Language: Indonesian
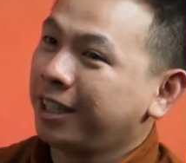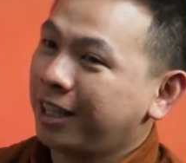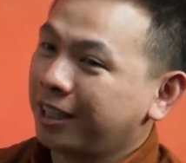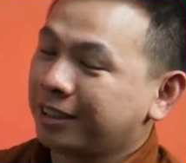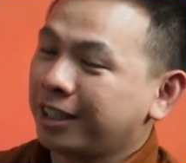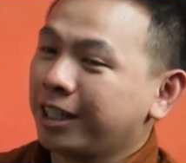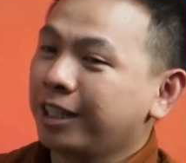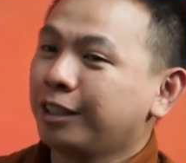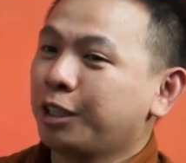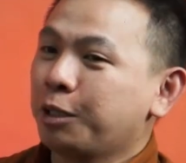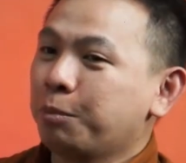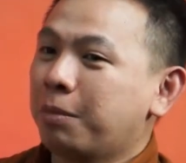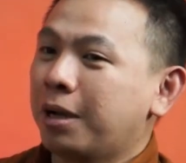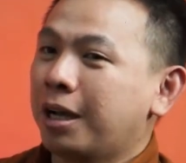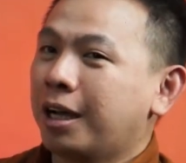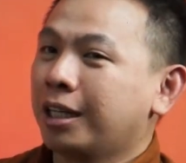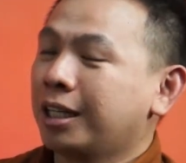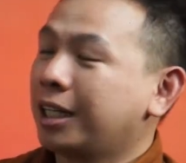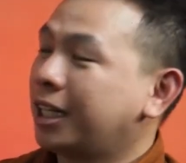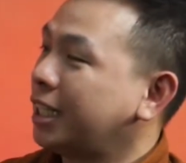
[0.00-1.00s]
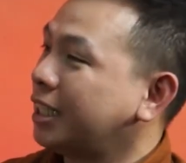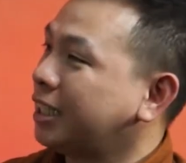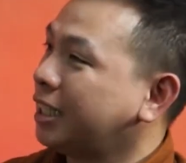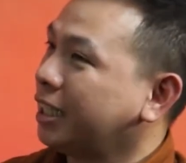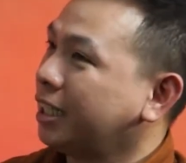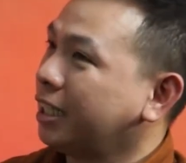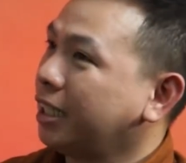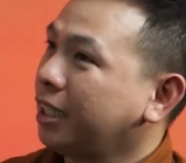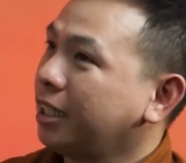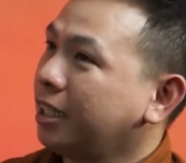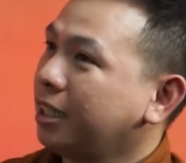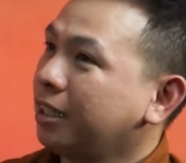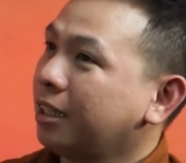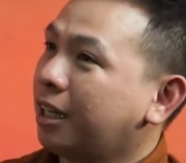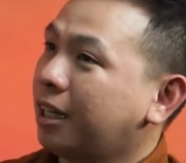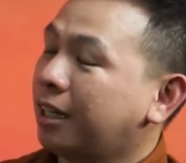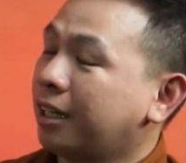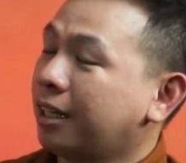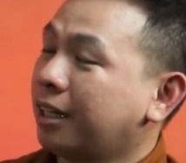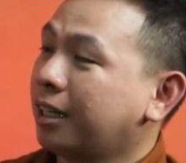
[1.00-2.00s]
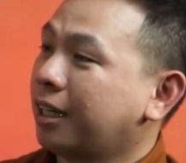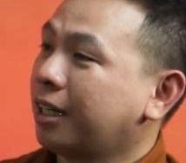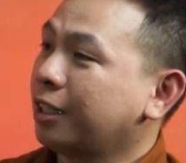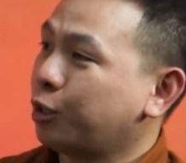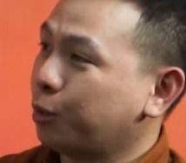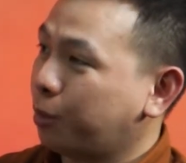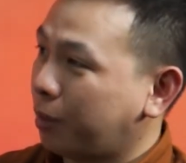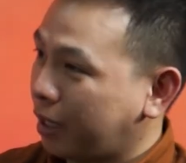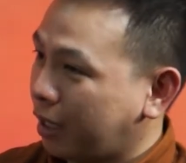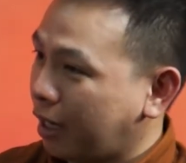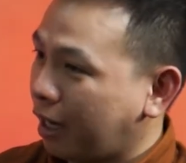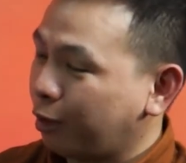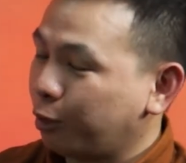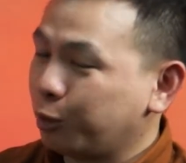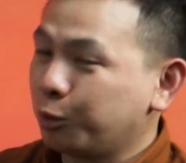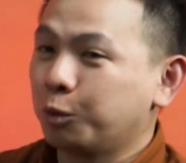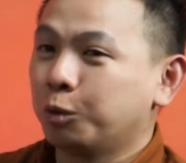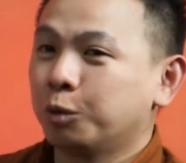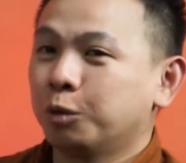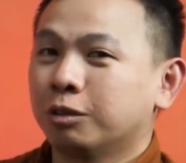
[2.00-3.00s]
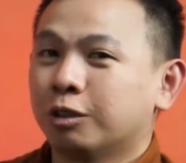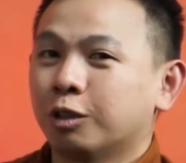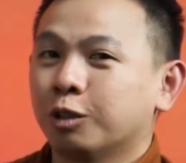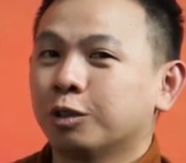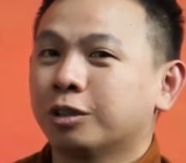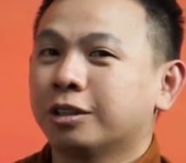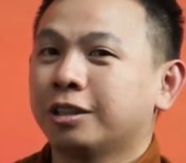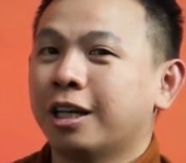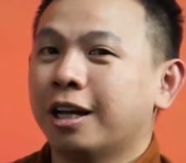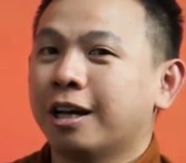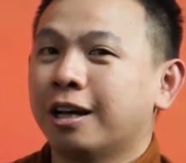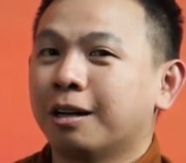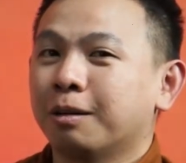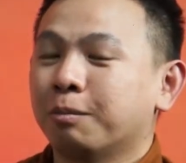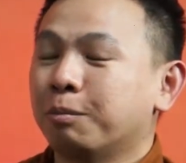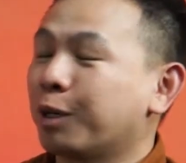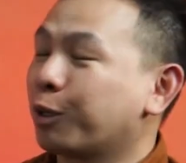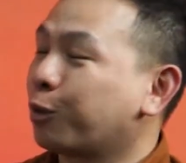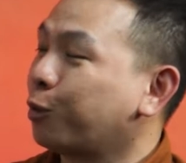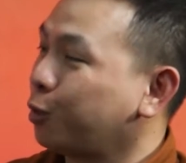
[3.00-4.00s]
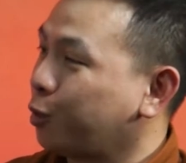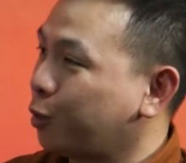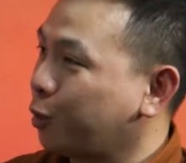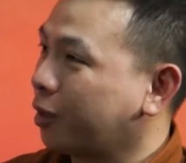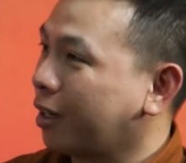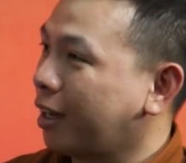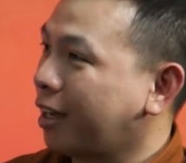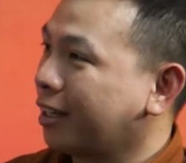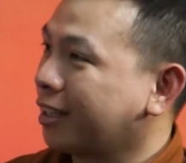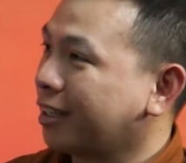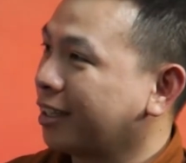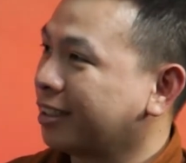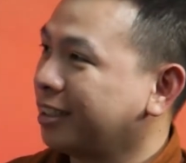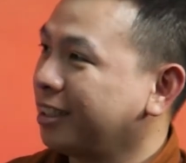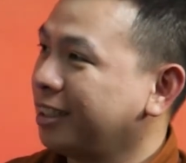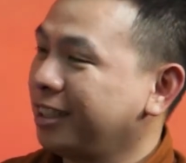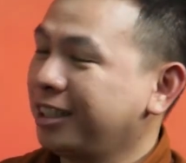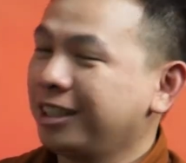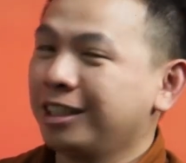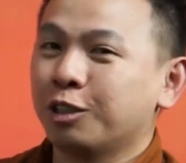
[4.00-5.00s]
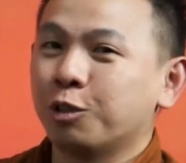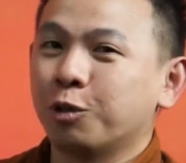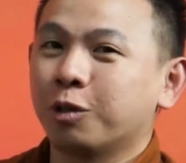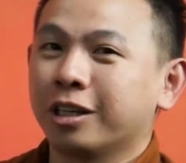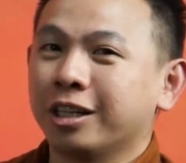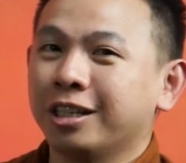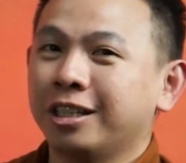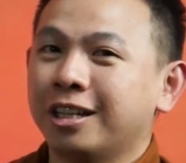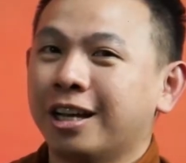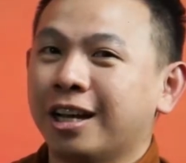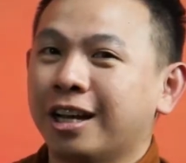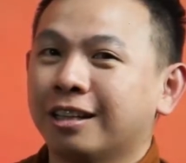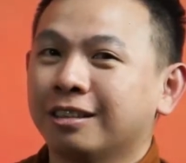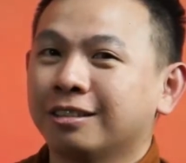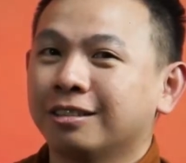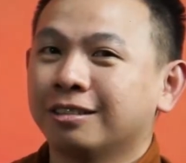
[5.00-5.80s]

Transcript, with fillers: Ya, saya tiba dari Sydney uh, Jumat lalu. Terus ya berkunjunglah ke sini ke Okrida.